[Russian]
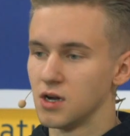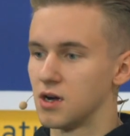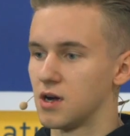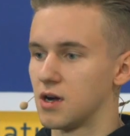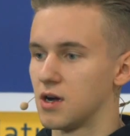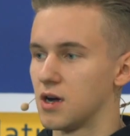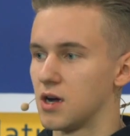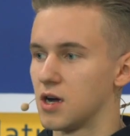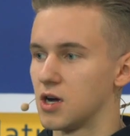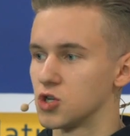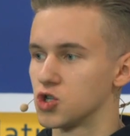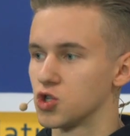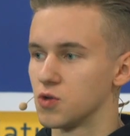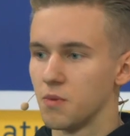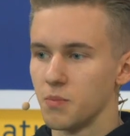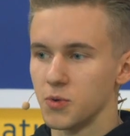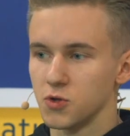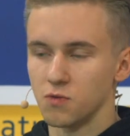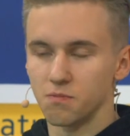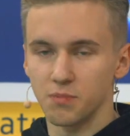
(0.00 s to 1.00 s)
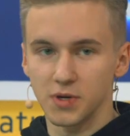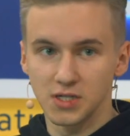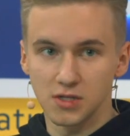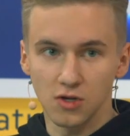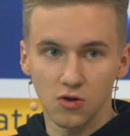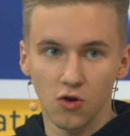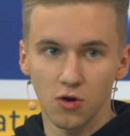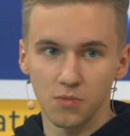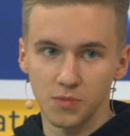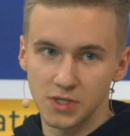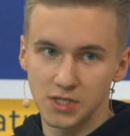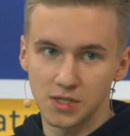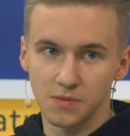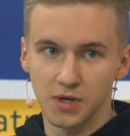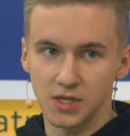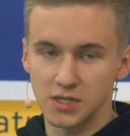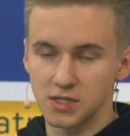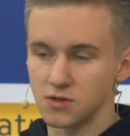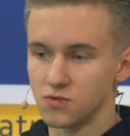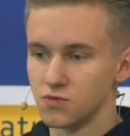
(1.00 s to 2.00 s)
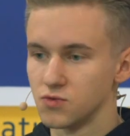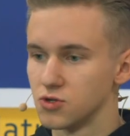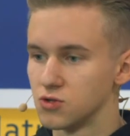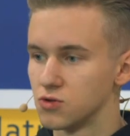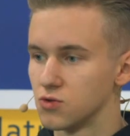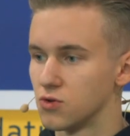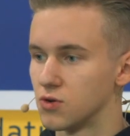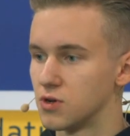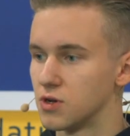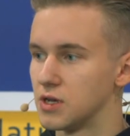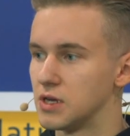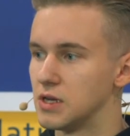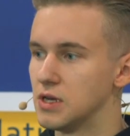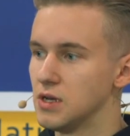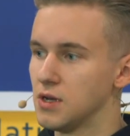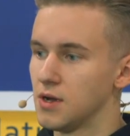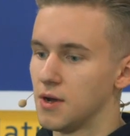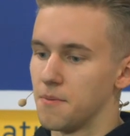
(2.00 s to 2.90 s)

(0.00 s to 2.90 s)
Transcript: а, чтобы потом познакомить себя с аудиторией,